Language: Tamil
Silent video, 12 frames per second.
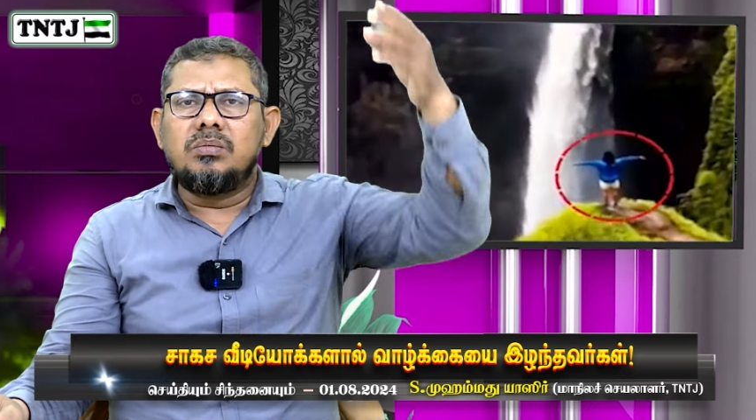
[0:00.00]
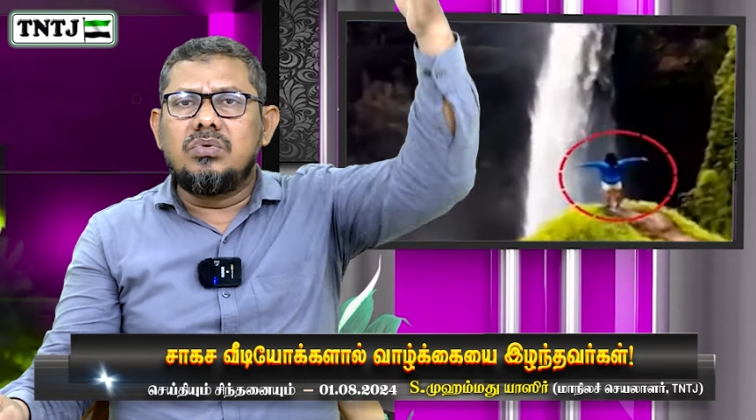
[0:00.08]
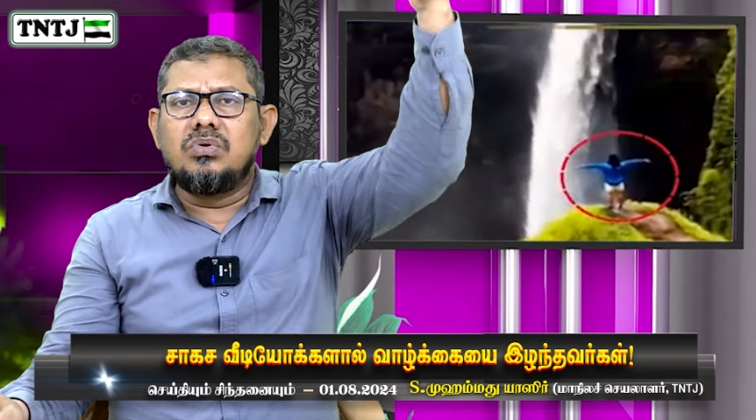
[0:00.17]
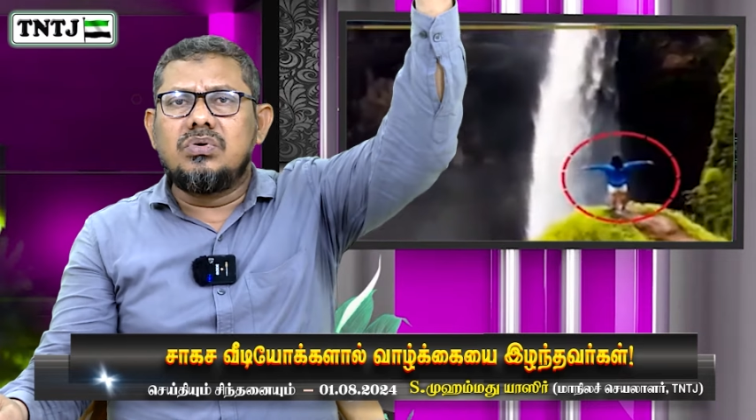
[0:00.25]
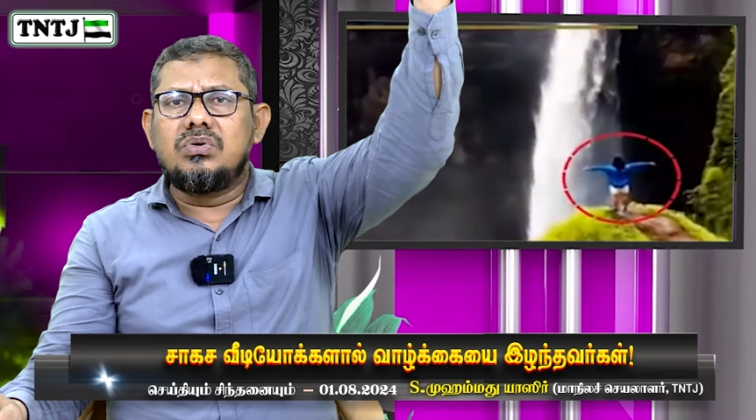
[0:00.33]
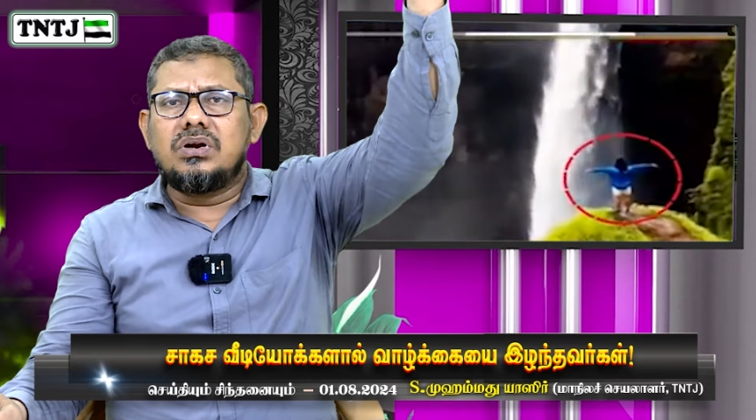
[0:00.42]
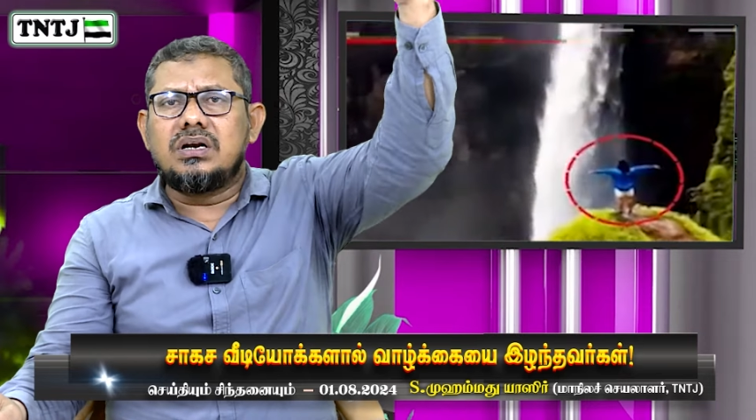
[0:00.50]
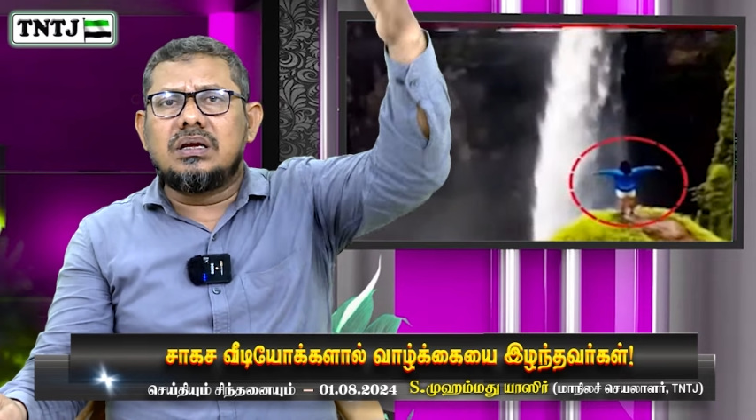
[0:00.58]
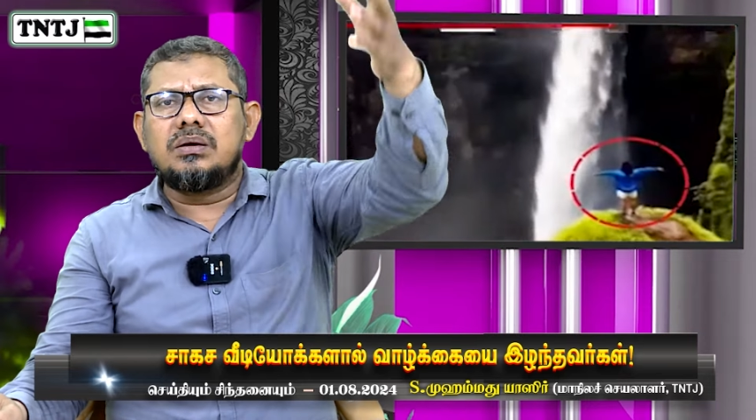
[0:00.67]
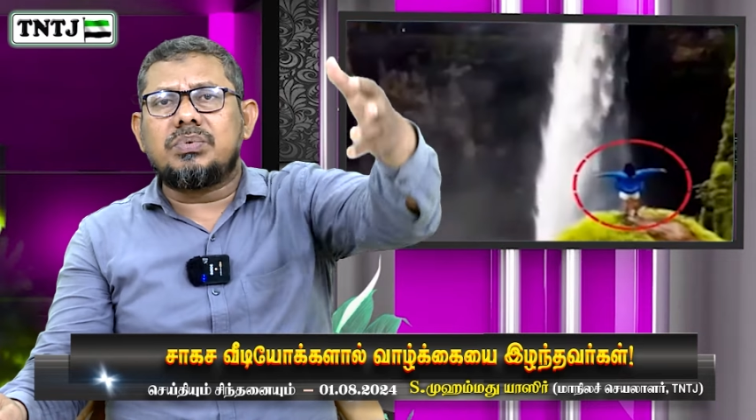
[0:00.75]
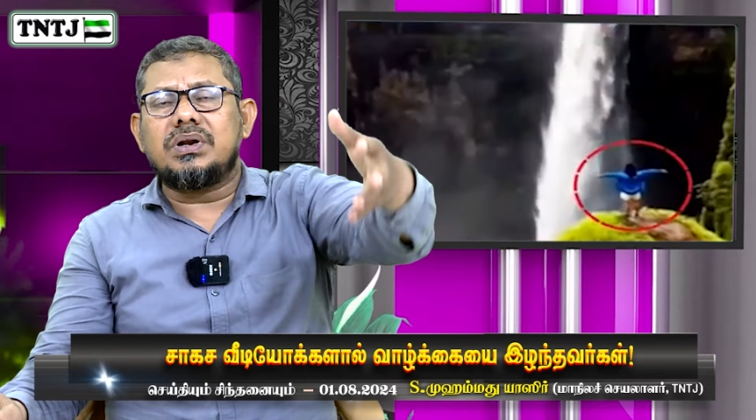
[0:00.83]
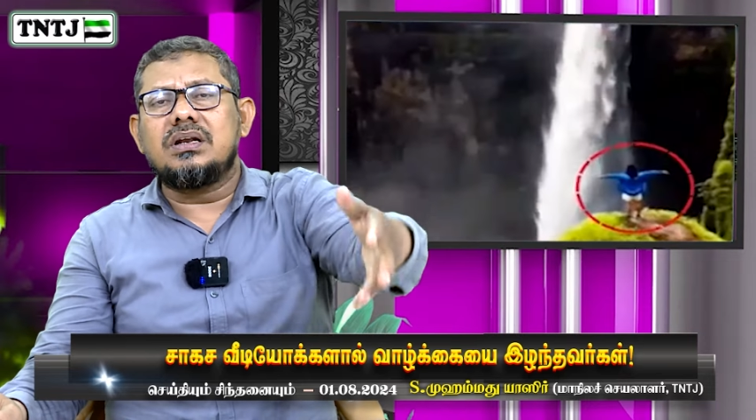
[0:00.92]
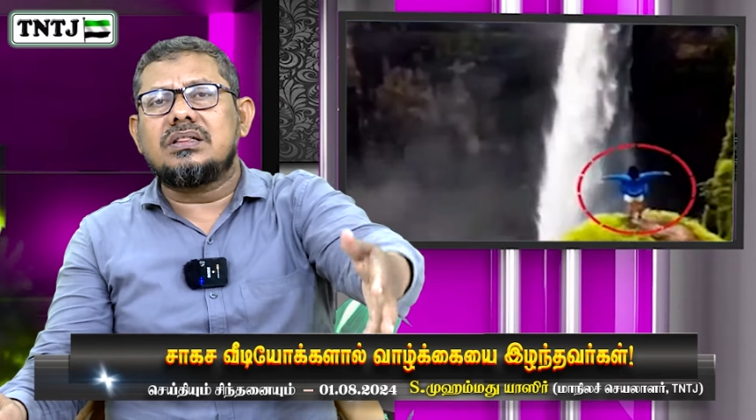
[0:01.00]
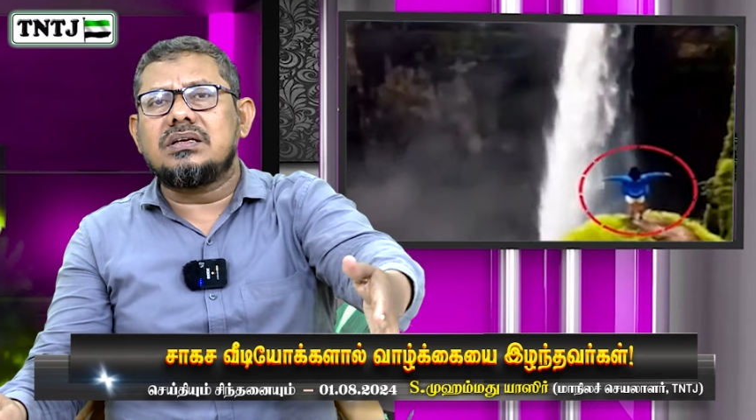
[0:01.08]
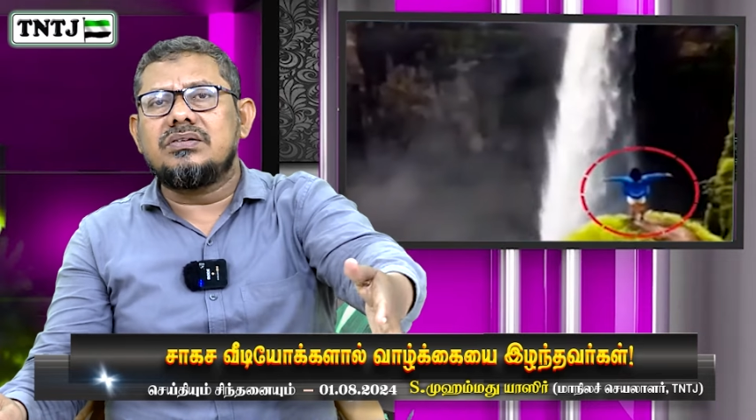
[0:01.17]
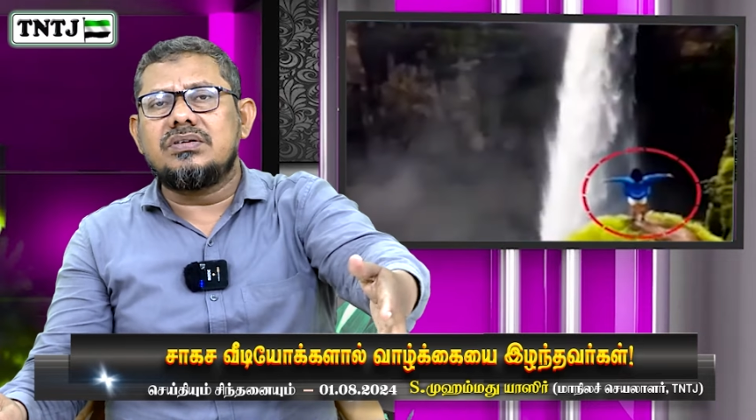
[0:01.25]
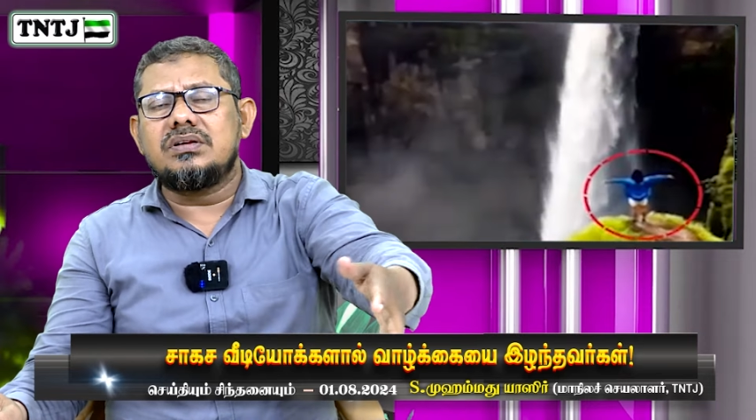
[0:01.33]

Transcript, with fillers: முந்நூறு அடி பள்ளத்தில்